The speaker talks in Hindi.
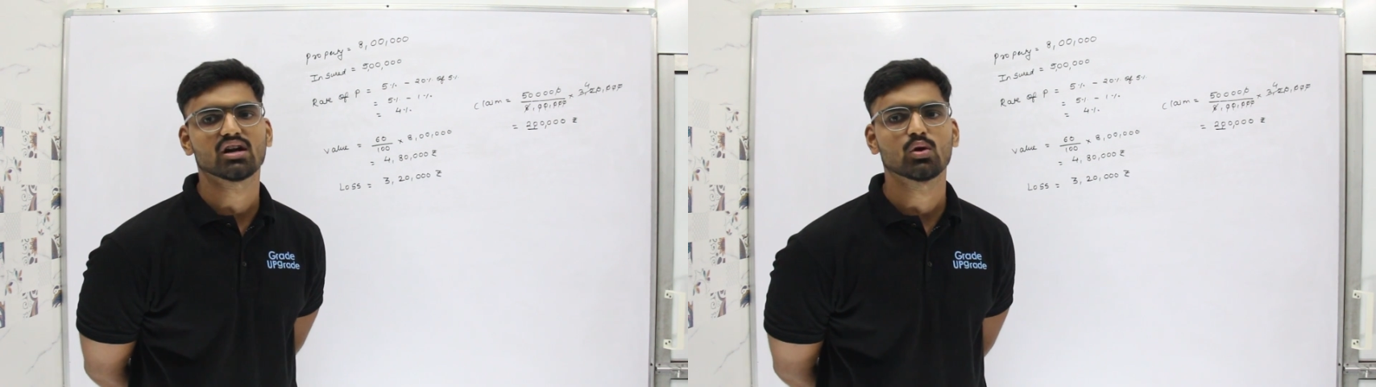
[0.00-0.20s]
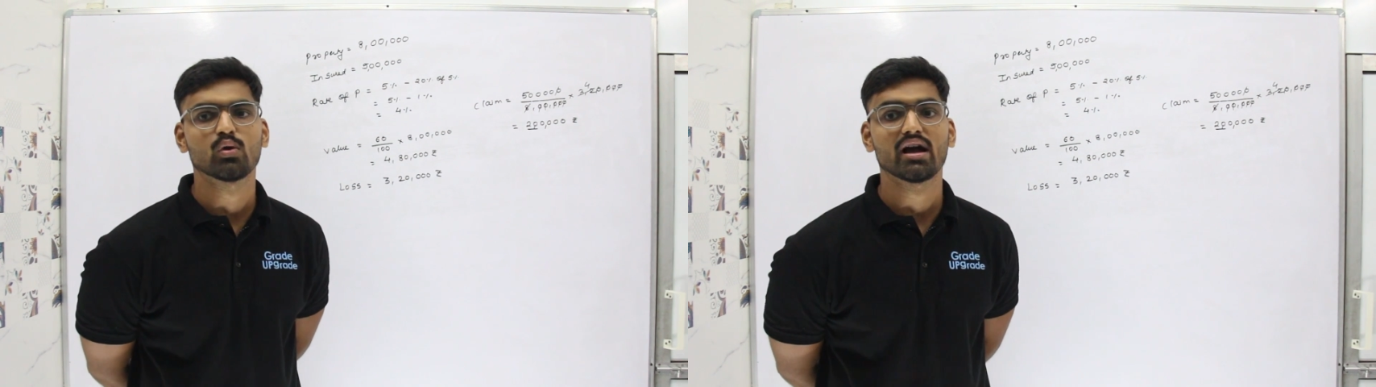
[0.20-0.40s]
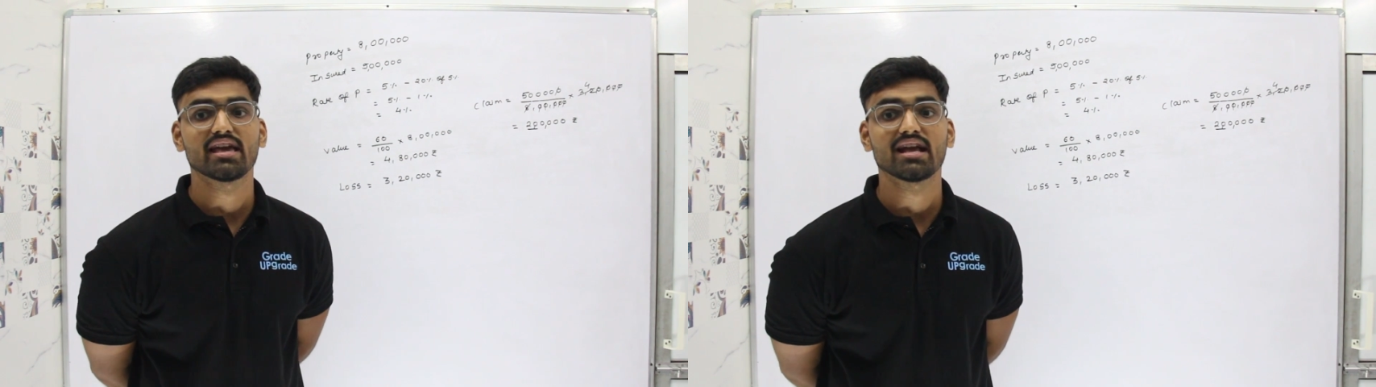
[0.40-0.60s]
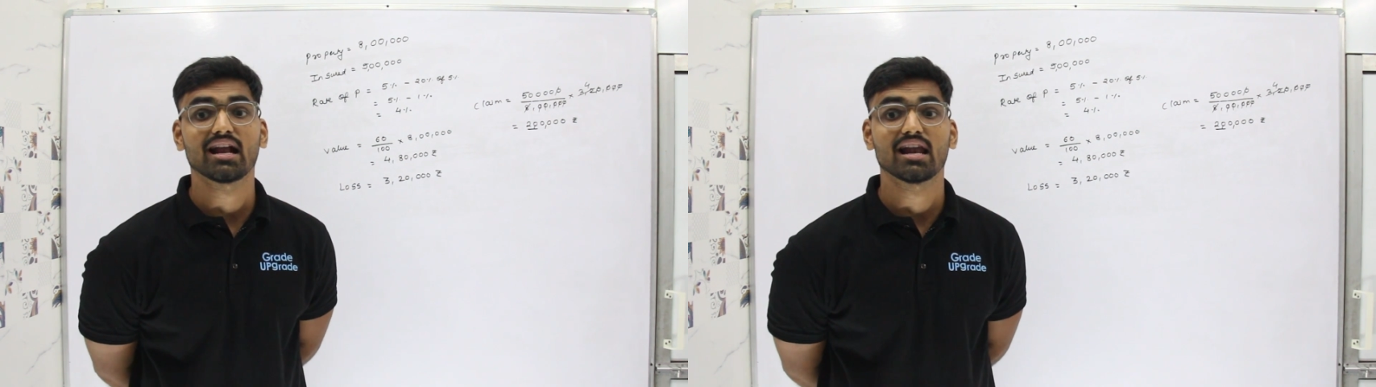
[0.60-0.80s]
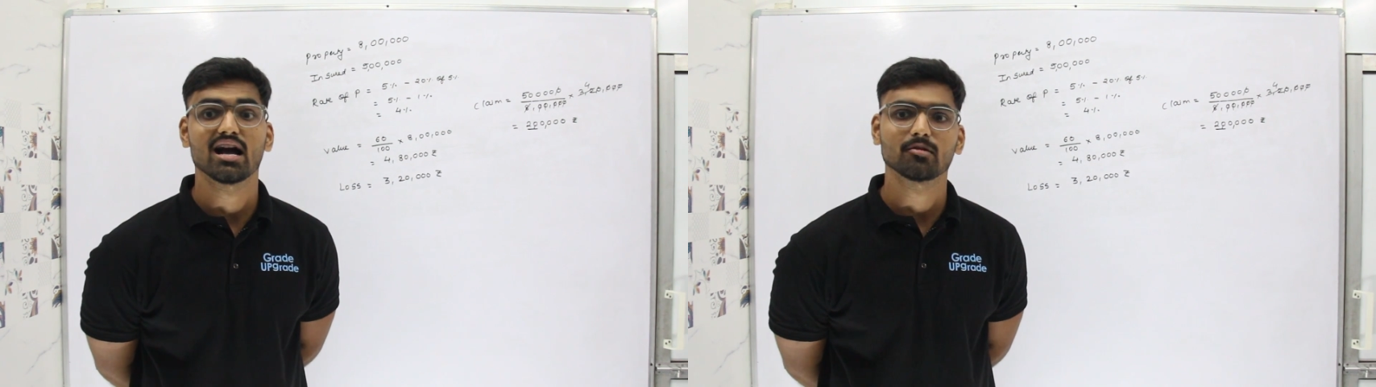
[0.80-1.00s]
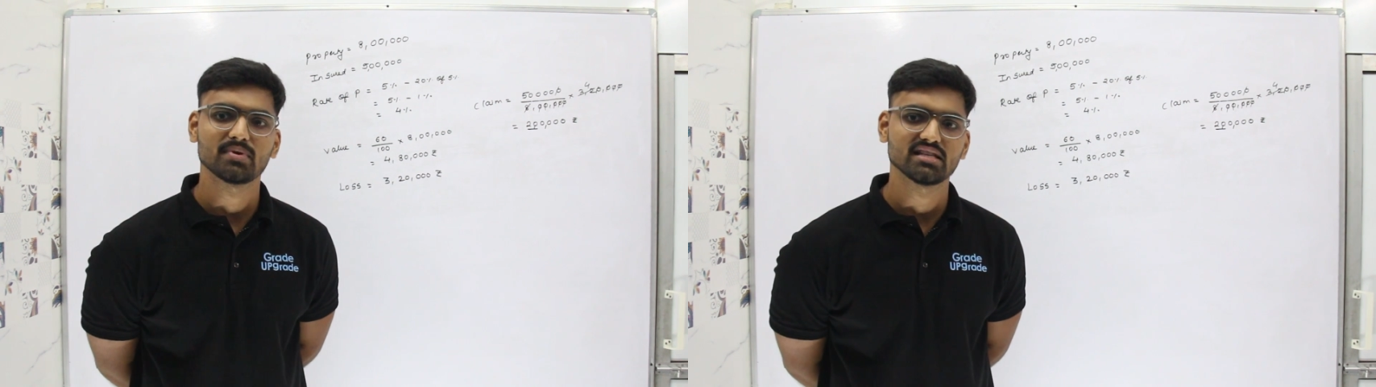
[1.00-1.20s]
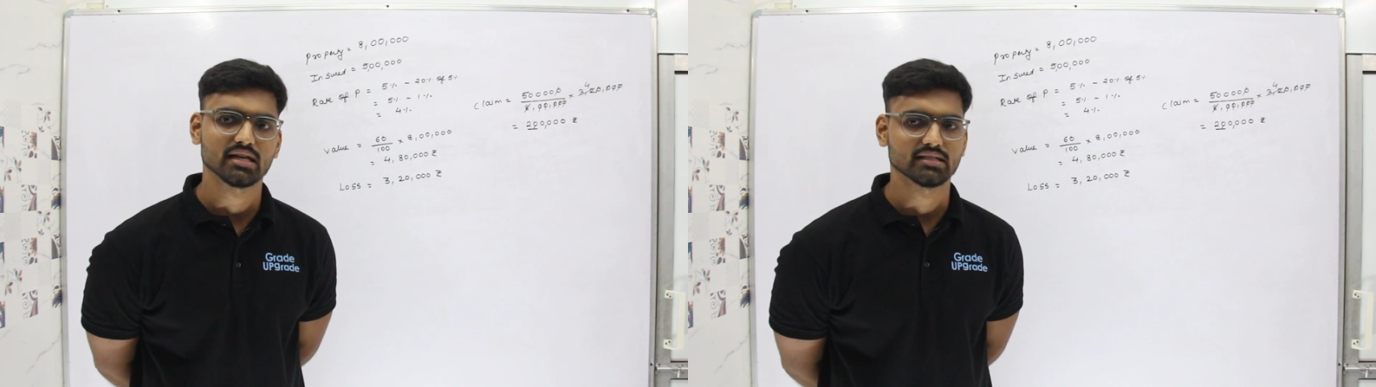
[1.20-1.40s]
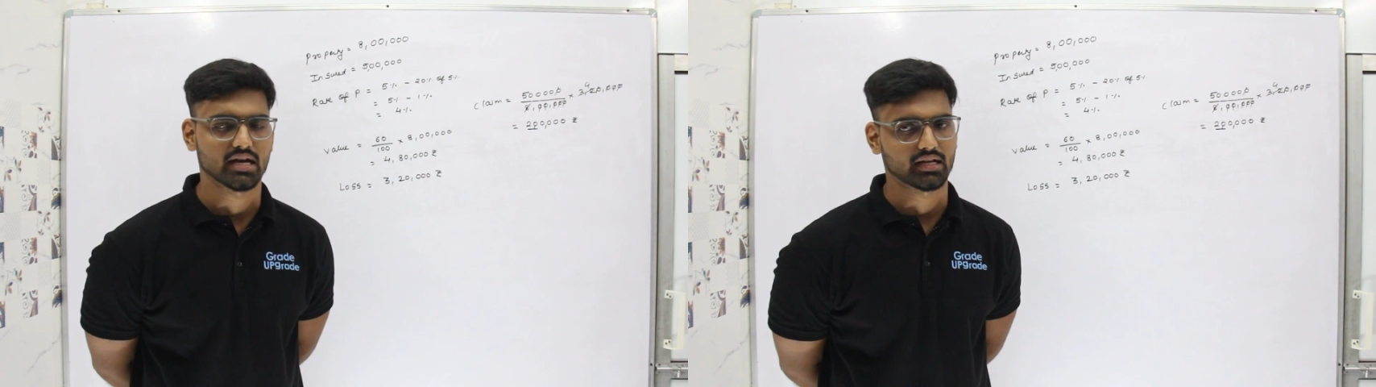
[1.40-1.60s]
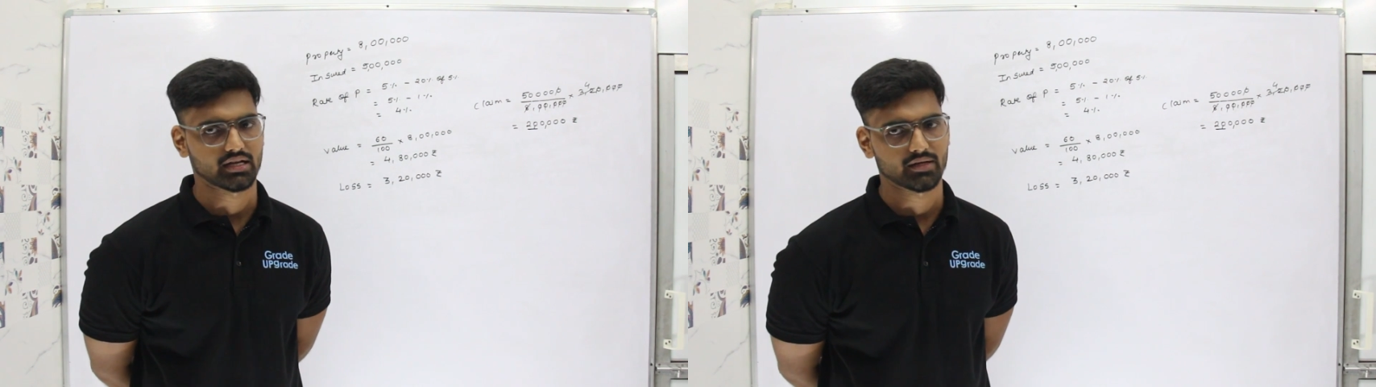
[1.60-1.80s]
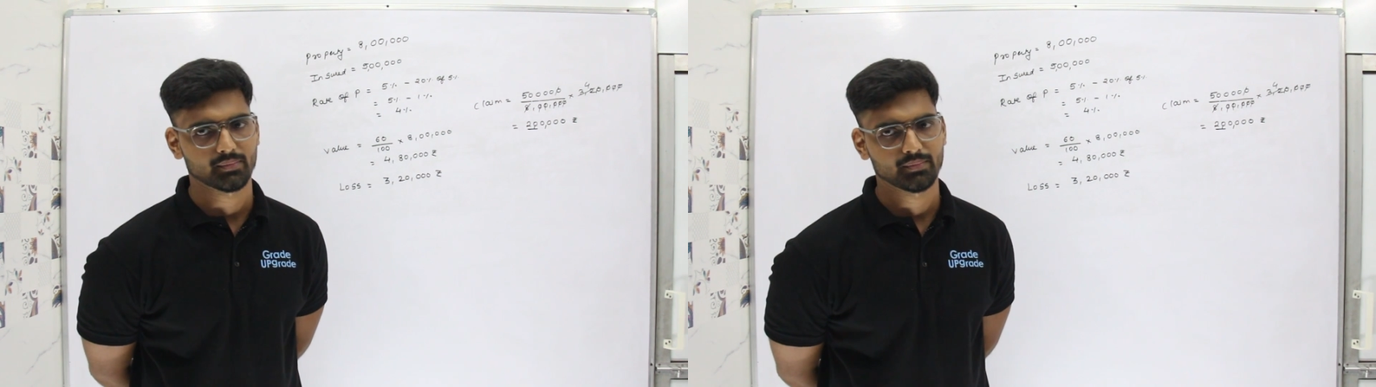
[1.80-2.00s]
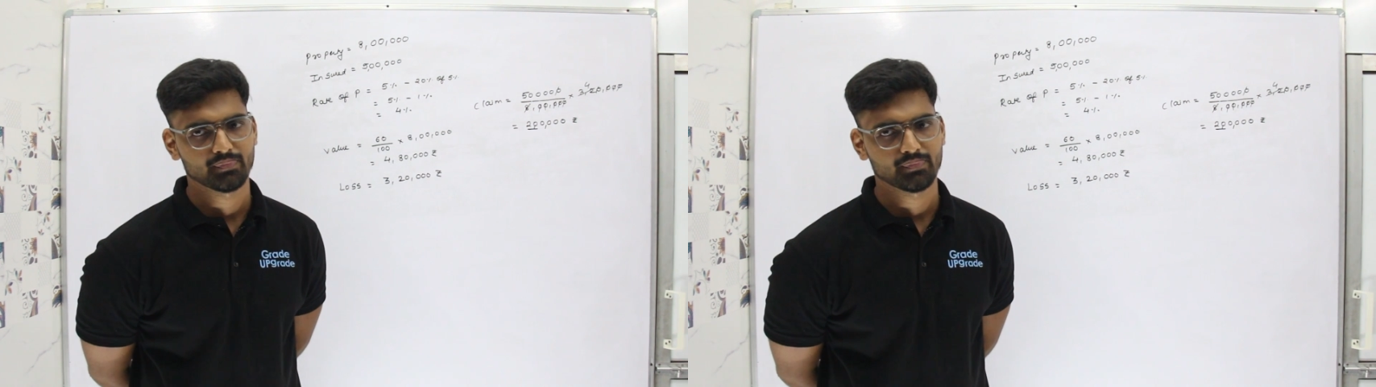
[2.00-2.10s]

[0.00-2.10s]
का हुआ एक लाख बीस हजार का